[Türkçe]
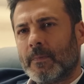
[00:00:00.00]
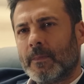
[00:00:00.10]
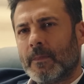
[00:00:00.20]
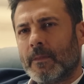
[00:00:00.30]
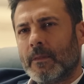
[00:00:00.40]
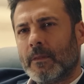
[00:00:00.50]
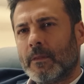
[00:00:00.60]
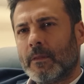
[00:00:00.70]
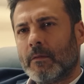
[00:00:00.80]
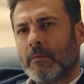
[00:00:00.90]
şu
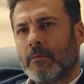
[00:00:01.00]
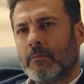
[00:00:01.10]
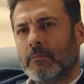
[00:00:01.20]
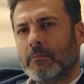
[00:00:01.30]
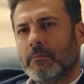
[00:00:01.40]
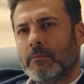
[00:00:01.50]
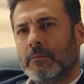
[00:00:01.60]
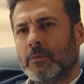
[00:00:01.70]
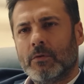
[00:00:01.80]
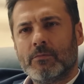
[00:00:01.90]
Alev.
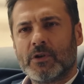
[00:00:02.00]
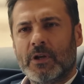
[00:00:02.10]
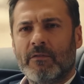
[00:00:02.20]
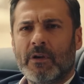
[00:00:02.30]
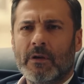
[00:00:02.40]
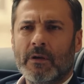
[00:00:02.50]
Ne olmuş Alev'e?